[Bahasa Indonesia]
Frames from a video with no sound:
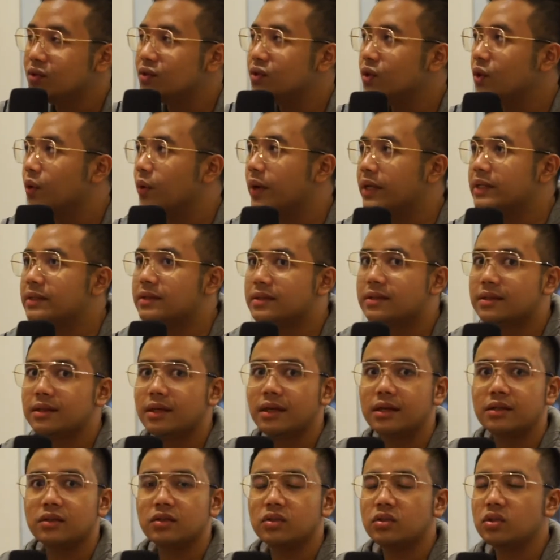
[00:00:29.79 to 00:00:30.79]
So
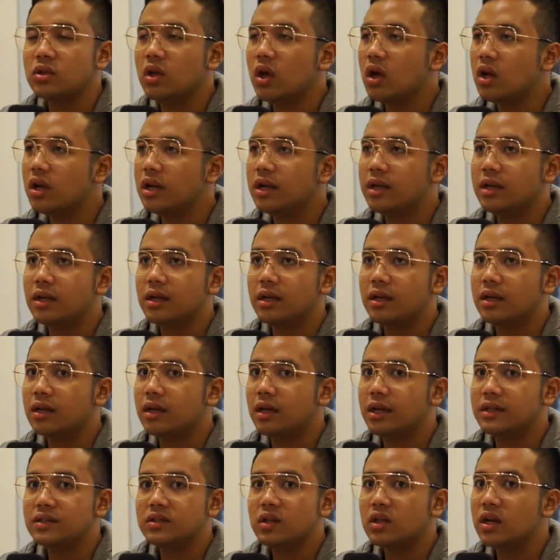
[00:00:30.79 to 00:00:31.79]
it's it's not
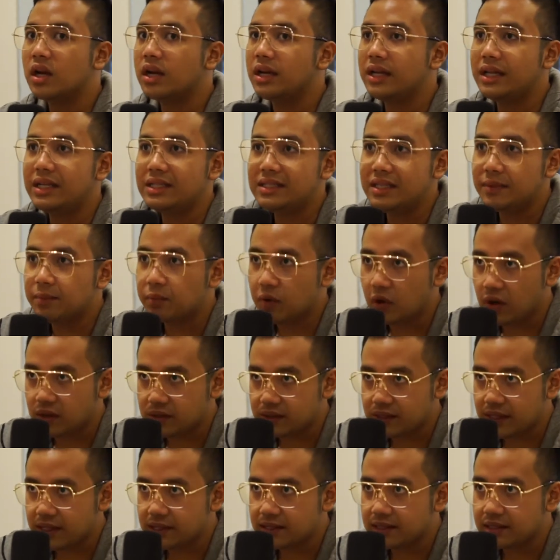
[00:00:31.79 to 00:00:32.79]
an it's not an easy
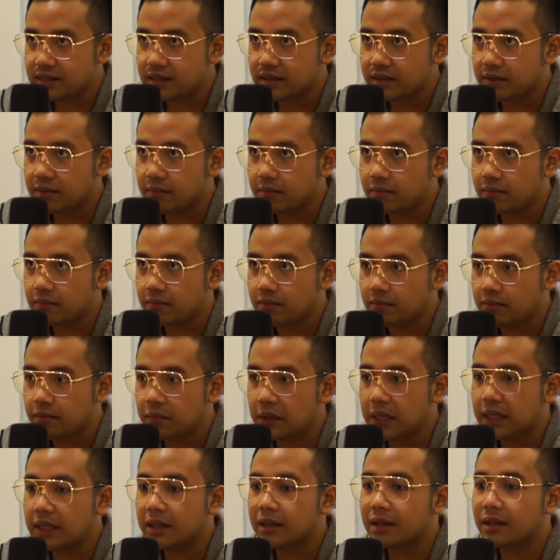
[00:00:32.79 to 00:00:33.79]
process,
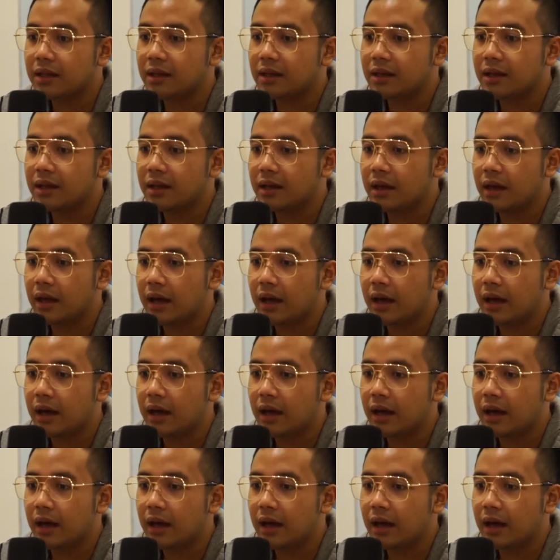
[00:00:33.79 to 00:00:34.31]
but